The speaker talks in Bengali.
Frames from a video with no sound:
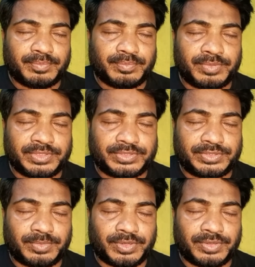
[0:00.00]
পবিত্র
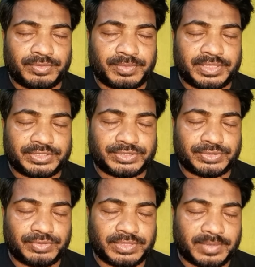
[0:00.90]
মহরমের
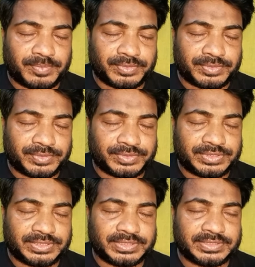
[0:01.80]
শোক জ্ঞাপন
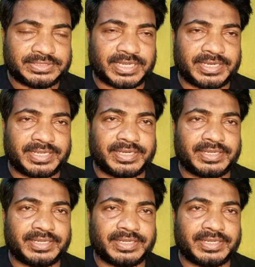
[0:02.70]
করছি চ্যানেল